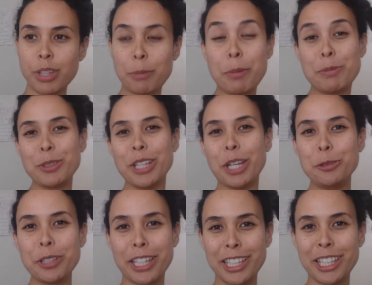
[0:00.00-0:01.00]
même si on a
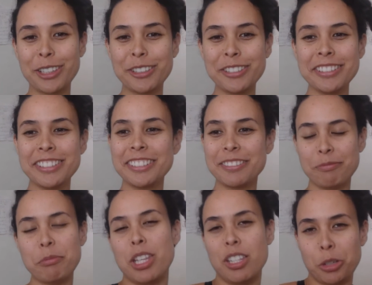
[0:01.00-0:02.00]
du reggaeton,
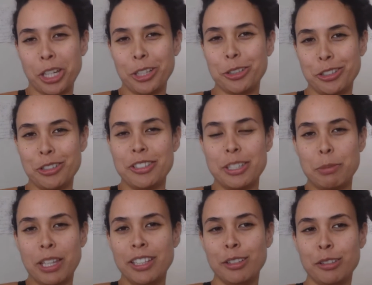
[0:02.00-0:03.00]
mais reggaeton c'est
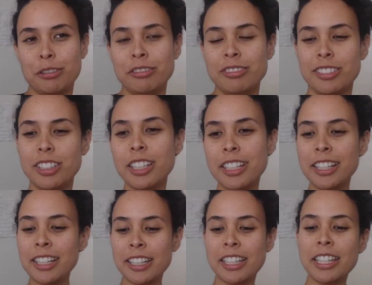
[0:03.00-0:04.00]
bien-être, non
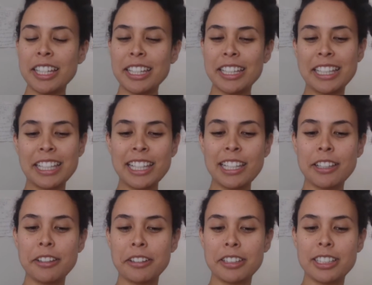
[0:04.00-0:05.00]

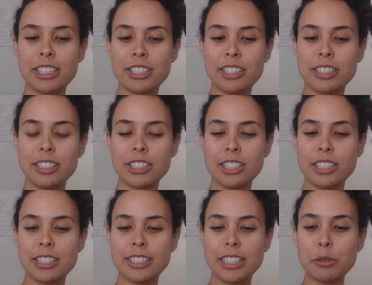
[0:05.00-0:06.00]
Et
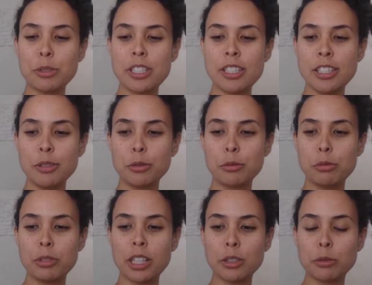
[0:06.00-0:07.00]
c'est aussi du coup
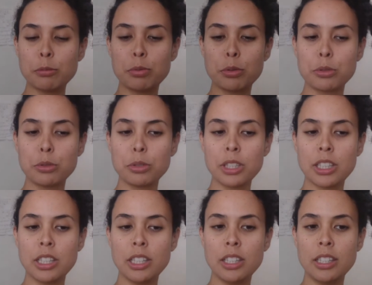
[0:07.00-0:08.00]
l'occasion pour ceux
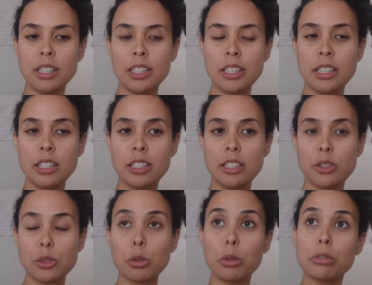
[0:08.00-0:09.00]
qui
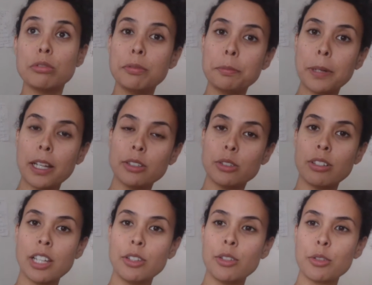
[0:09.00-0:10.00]
se retrouvent pas dans
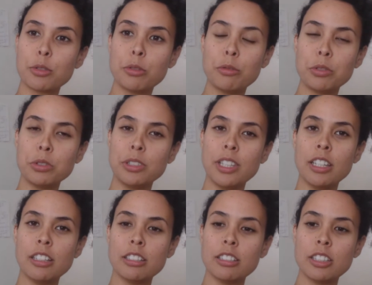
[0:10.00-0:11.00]
la danse
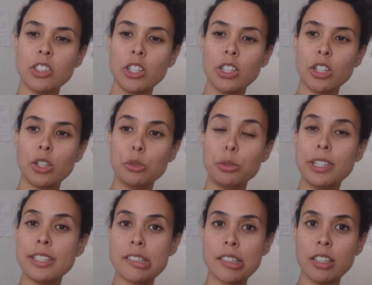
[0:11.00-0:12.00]
conventionnelle de
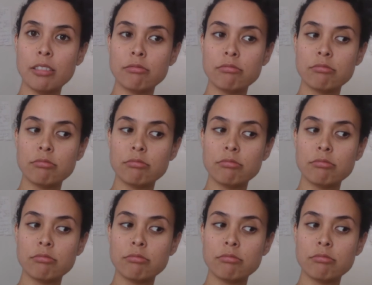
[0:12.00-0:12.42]
tester,